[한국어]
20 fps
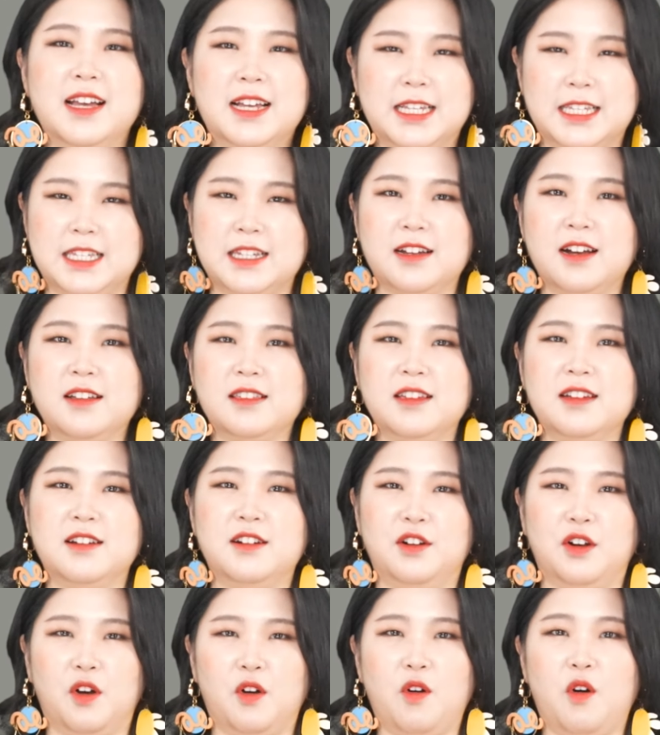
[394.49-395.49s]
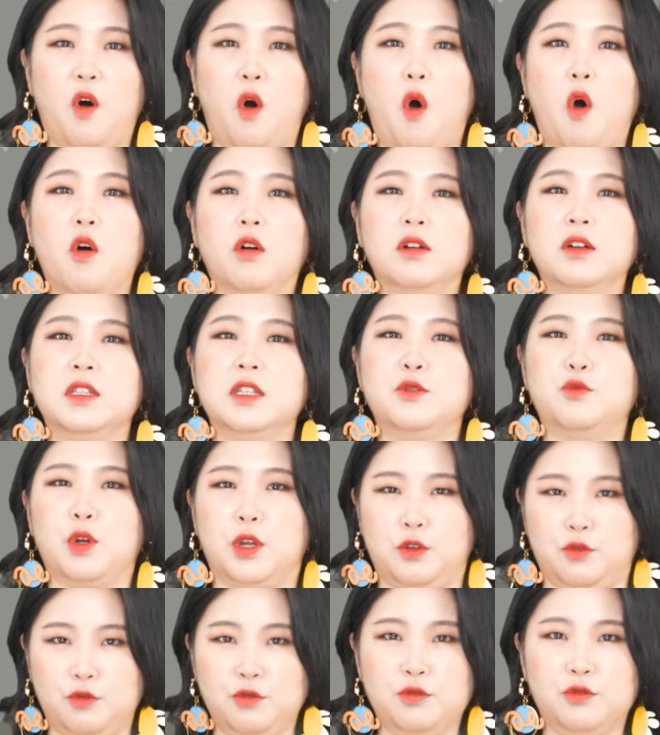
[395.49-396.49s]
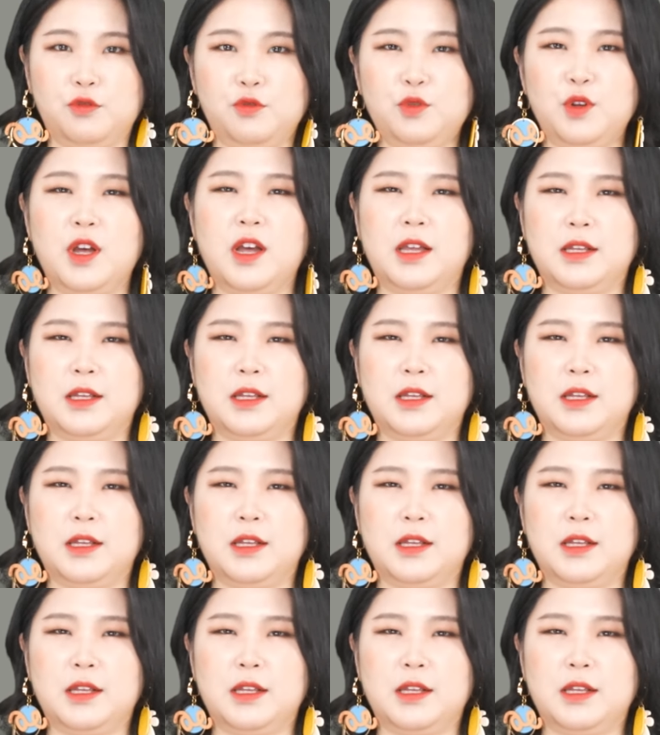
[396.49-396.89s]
시간이 흘러 어른이 된 후